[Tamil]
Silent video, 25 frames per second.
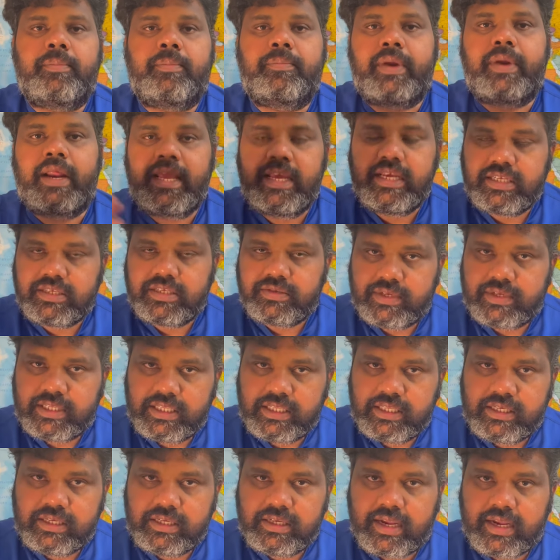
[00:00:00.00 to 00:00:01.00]
ப்ரைஸ்
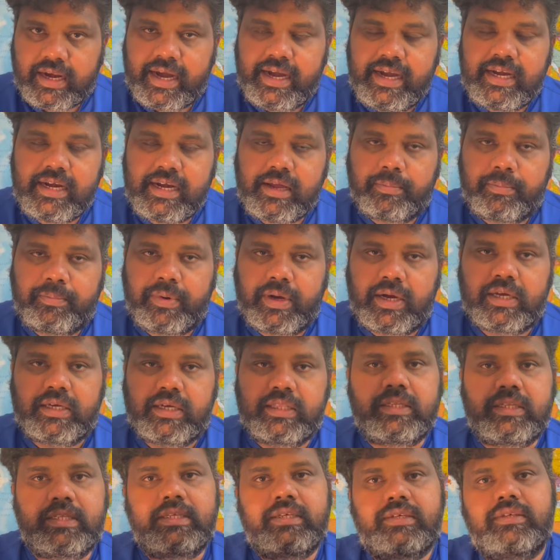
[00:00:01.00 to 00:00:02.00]
வந்து ரெண்ட் அப்
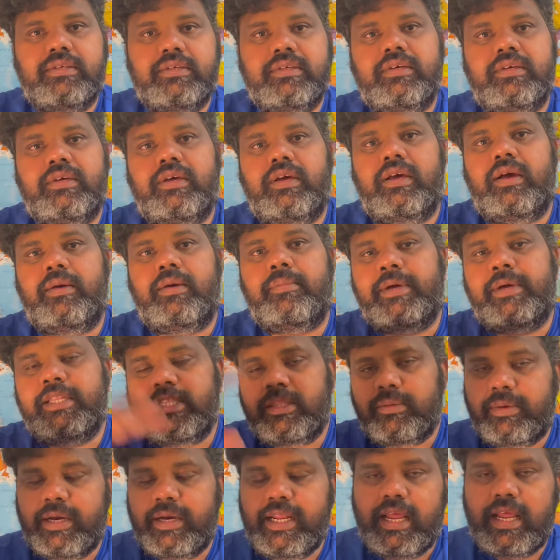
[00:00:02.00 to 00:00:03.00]
ஆகுது
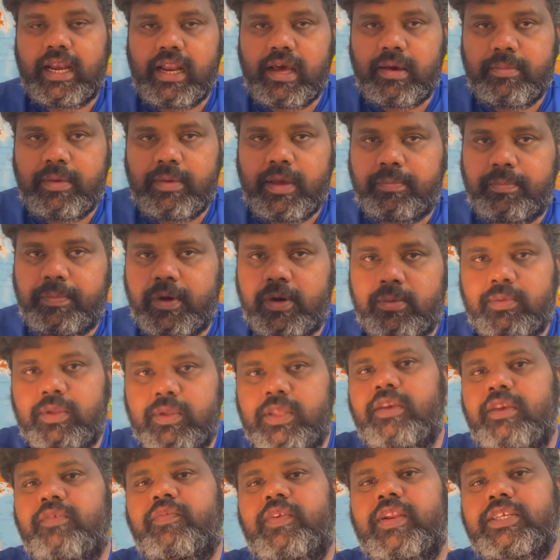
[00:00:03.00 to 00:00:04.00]
மற்றபடி எல்லாமே அப்
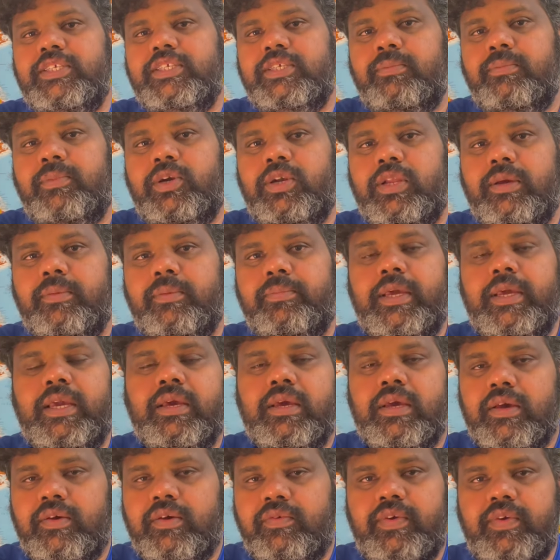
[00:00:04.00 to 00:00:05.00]
ஆகும்போது இன்ஃப்ளேஷன் மட்டும் எப்படி
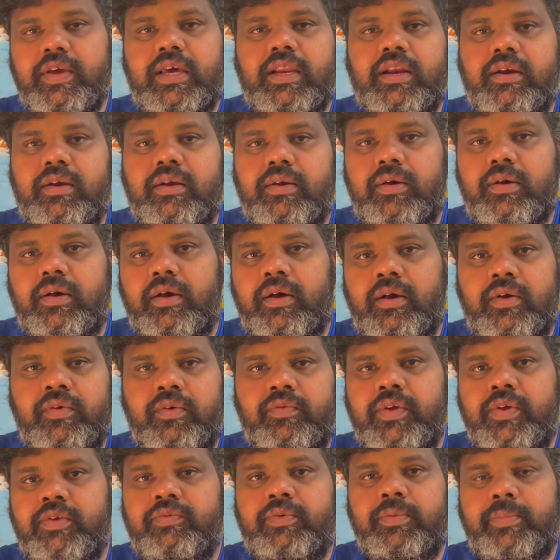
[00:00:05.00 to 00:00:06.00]
வி ஆர்
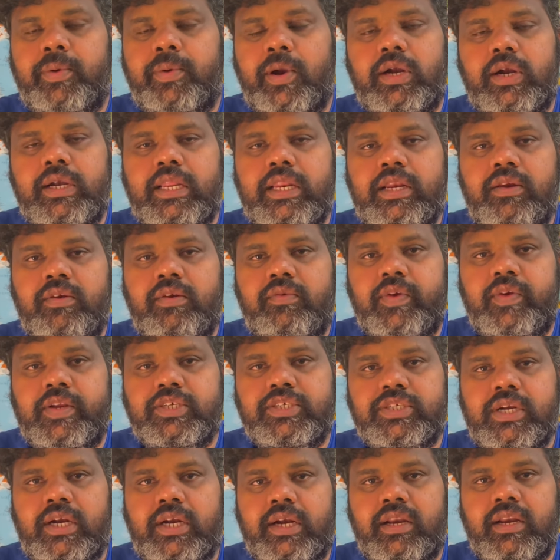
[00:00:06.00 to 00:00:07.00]
வி பிராட் இன்
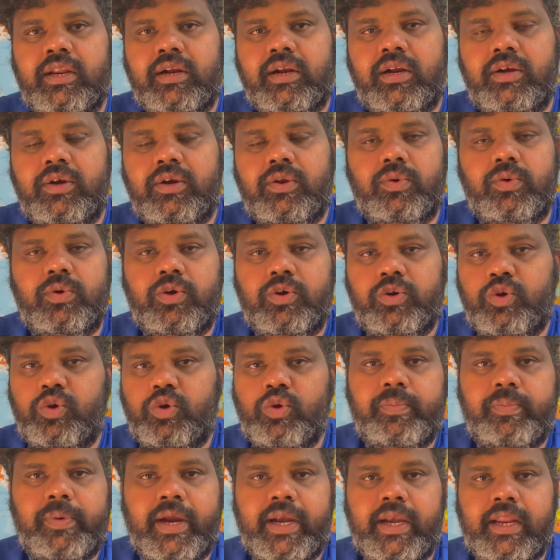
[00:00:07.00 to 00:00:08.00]
இன்ஃப்ளேஷன் அண்டர் கண்ட்ரோல்
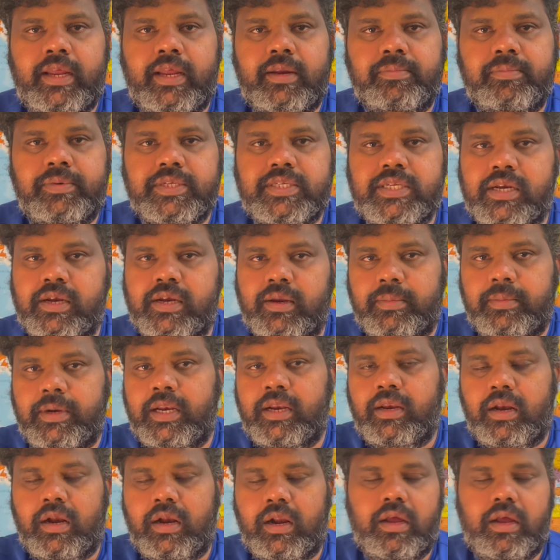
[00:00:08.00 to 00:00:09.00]
டூ பாயிண்ட் நைன் பர்சன்ட்
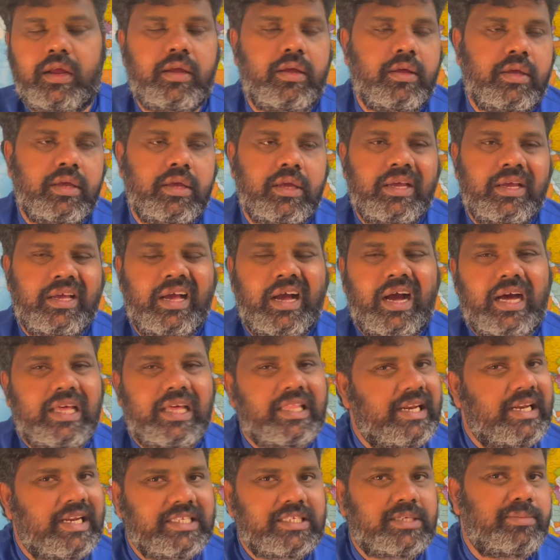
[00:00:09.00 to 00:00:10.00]
அப்படின்றாங்க
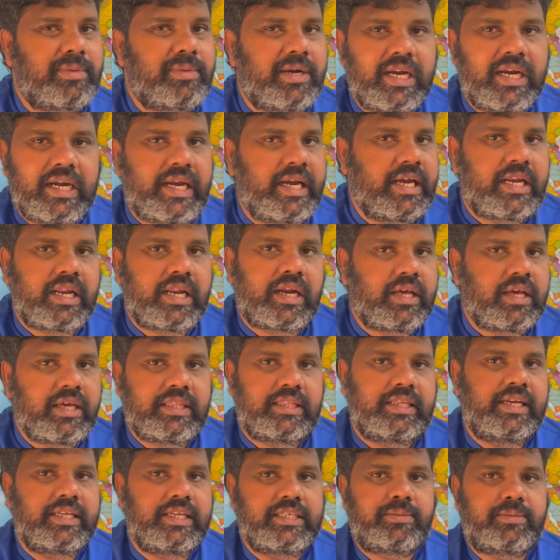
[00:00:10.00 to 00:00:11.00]
அது நிஜமான டேட்டானா
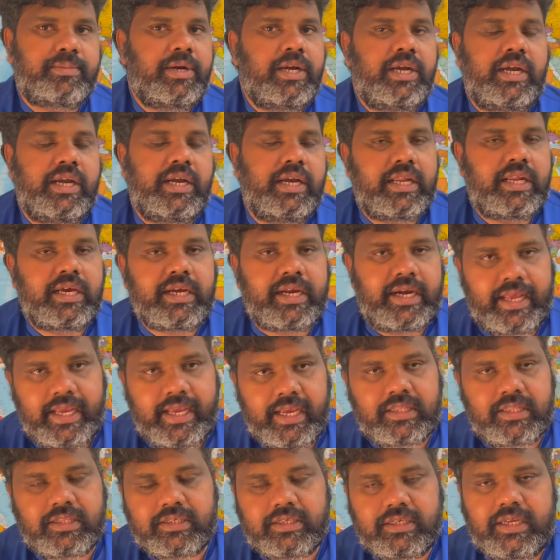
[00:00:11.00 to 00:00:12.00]
அது நிஜமான டேட்டா
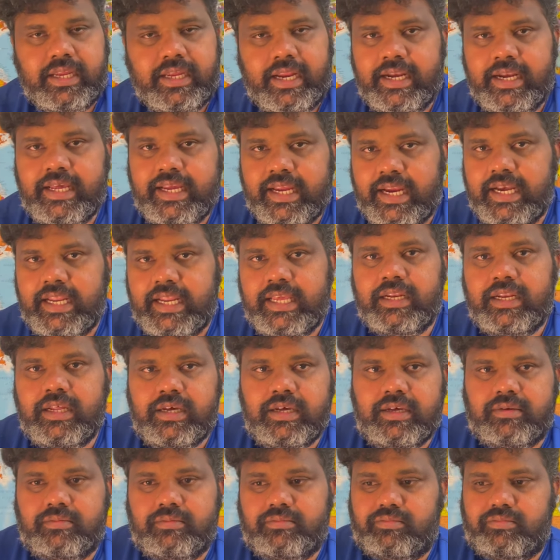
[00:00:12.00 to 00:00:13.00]
கிடையாது என்ன கேட்டிங்கன்னா